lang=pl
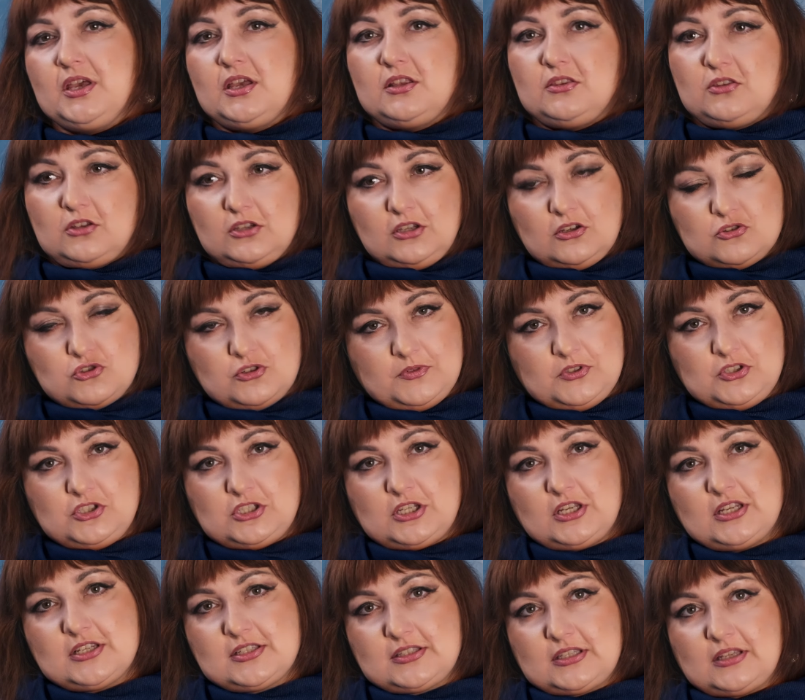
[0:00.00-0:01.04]
no i
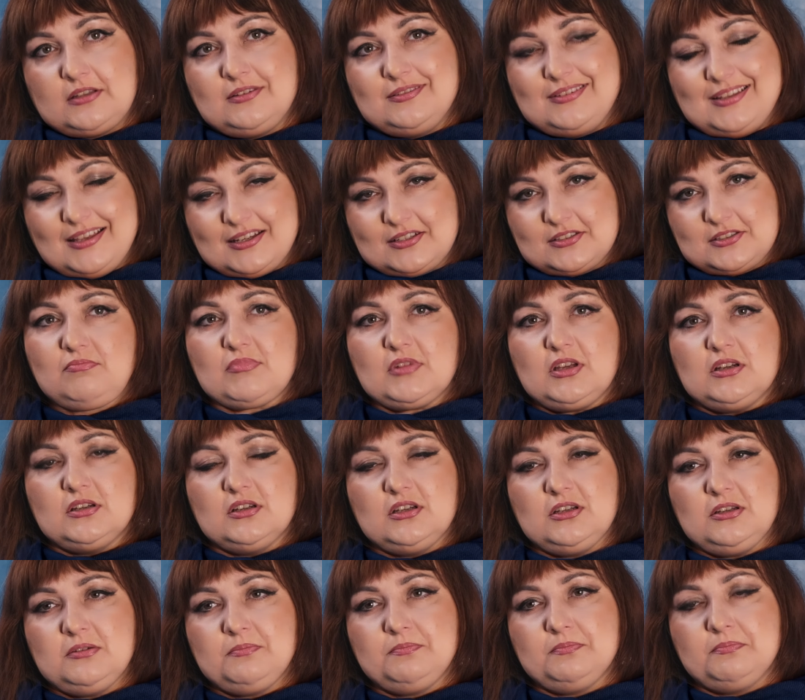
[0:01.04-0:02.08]
oczywiście jest ten tekst
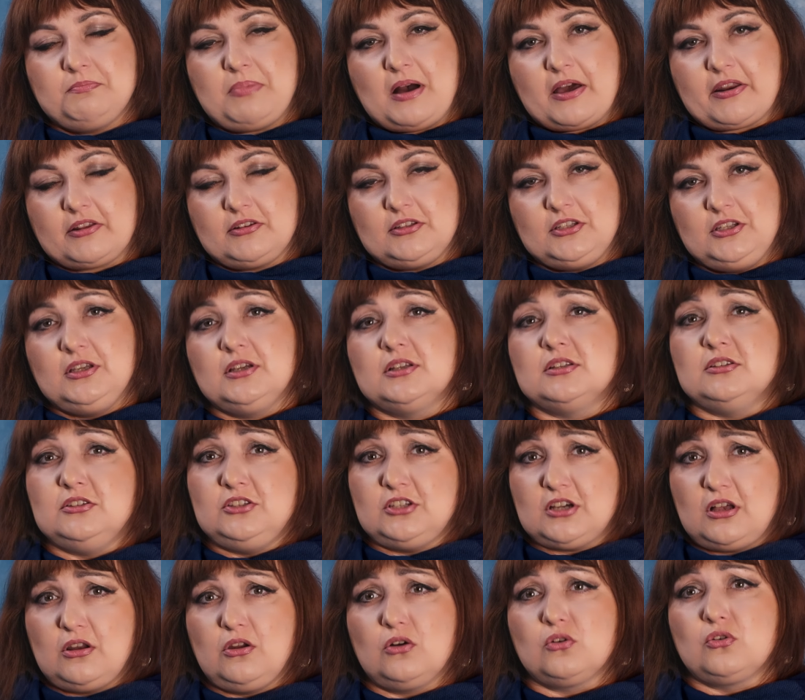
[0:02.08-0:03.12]
e, partii
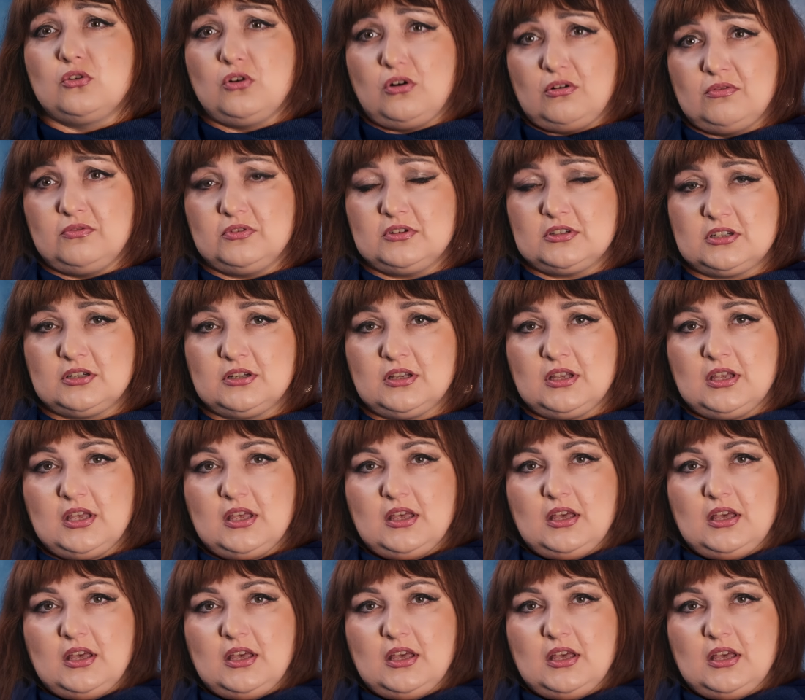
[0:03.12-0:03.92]
dialogowych.